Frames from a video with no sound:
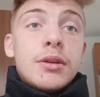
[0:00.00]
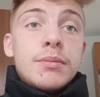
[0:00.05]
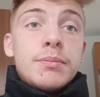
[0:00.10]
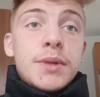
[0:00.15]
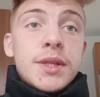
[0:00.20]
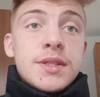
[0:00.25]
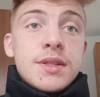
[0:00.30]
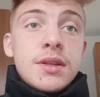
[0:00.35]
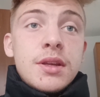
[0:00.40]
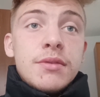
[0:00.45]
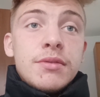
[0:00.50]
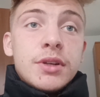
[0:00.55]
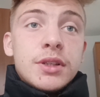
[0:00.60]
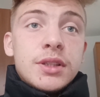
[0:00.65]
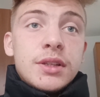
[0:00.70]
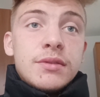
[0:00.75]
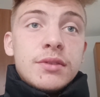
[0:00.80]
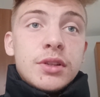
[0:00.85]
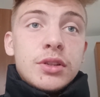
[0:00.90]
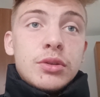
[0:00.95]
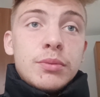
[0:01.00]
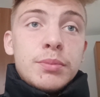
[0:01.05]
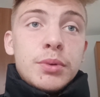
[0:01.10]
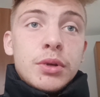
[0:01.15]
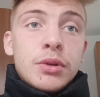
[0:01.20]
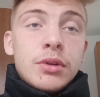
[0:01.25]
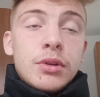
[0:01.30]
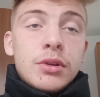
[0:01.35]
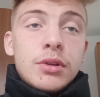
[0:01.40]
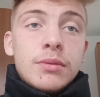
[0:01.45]
Piece nieefektywne to
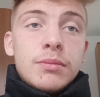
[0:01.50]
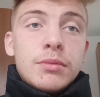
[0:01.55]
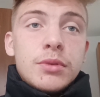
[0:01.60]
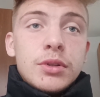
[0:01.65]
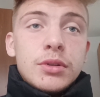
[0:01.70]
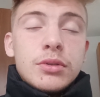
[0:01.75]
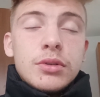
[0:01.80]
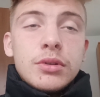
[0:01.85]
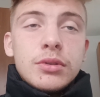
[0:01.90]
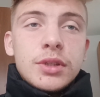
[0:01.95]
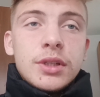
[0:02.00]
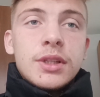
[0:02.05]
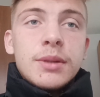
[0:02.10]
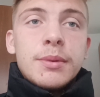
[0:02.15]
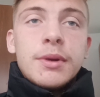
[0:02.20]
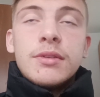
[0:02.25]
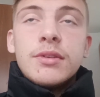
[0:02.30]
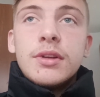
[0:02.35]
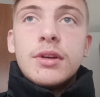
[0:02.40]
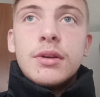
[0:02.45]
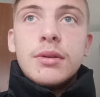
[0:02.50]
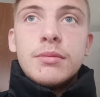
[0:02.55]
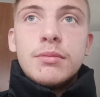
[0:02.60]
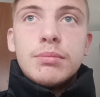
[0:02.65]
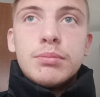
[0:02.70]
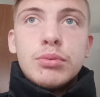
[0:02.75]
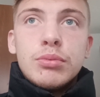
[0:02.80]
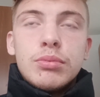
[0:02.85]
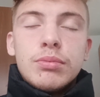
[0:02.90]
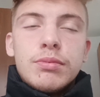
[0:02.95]
tylko tak naprawdę
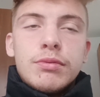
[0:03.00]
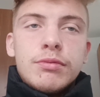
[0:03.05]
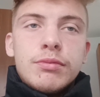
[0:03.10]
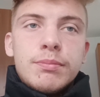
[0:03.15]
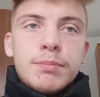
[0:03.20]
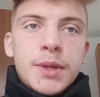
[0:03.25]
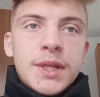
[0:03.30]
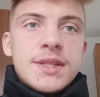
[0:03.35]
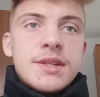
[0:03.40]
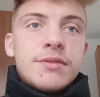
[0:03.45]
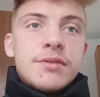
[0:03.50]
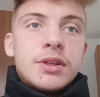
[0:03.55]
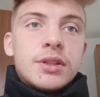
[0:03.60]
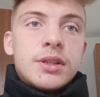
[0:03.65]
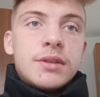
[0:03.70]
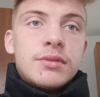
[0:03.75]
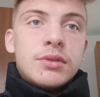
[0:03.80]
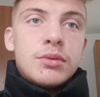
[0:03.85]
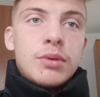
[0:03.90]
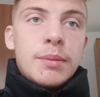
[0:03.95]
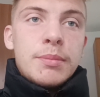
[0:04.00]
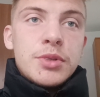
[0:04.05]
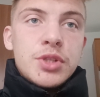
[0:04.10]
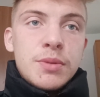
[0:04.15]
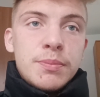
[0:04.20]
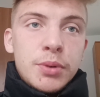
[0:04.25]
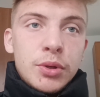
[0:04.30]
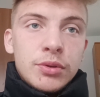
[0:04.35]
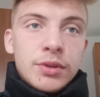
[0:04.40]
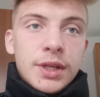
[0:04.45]
w piec efektywny łapie
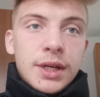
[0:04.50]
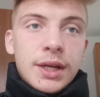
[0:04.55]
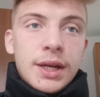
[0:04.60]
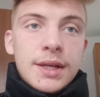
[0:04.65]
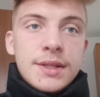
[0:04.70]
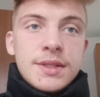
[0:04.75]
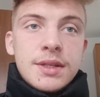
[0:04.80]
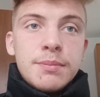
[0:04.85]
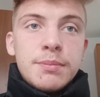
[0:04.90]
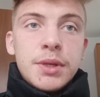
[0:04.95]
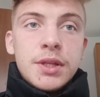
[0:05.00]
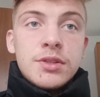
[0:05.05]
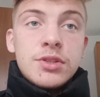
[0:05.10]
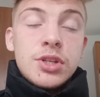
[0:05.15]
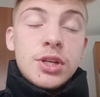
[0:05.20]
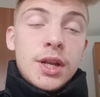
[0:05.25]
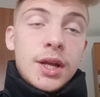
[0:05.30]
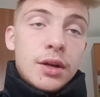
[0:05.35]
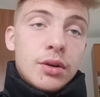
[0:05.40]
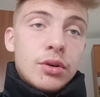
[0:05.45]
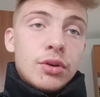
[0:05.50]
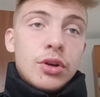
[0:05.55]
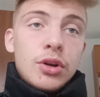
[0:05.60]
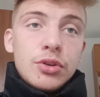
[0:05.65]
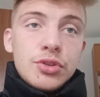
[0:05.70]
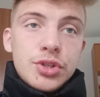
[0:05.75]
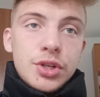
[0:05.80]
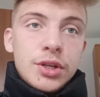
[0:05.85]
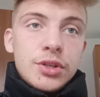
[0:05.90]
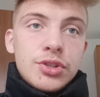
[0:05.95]
się piąta klasa, piec czyli jako
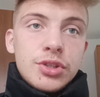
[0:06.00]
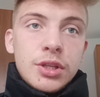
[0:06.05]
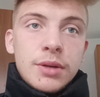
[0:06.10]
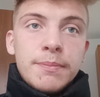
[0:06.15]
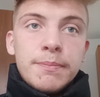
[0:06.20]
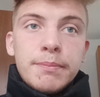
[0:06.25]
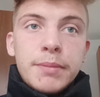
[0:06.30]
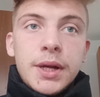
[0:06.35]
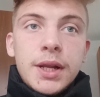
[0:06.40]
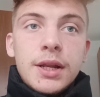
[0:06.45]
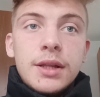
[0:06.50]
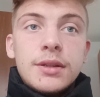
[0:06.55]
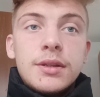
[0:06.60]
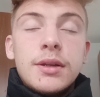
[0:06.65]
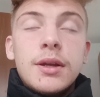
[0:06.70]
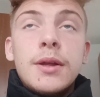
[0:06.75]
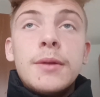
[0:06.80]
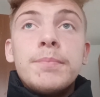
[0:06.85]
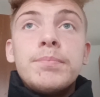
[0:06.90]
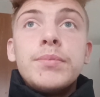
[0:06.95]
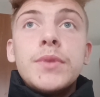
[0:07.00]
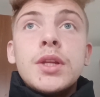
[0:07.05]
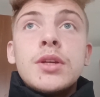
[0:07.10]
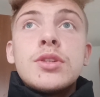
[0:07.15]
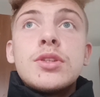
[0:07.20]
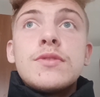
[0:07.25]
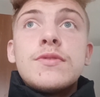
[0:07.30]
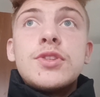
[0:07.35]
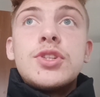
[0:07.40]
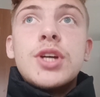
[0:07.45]
groszek czy tam pelet,
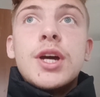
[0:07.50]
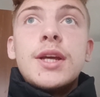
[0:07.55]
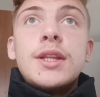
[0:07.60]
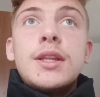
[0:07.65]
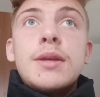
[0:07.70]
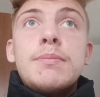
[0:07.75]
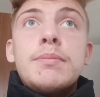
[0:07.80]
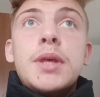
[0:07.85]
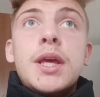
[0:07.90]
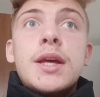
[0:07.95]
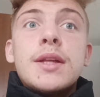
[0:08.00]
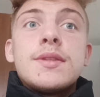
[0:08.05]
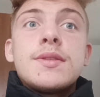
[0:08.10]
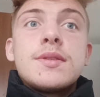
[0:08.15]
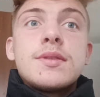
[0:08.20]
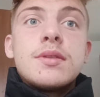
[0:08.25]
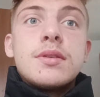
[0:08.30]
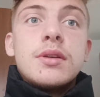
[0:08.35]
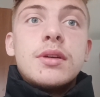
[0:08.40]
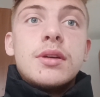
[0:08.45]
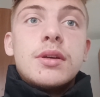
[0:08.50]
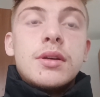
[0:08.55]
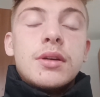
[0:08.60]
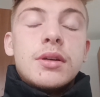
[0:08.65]
zwyczajny piec, y,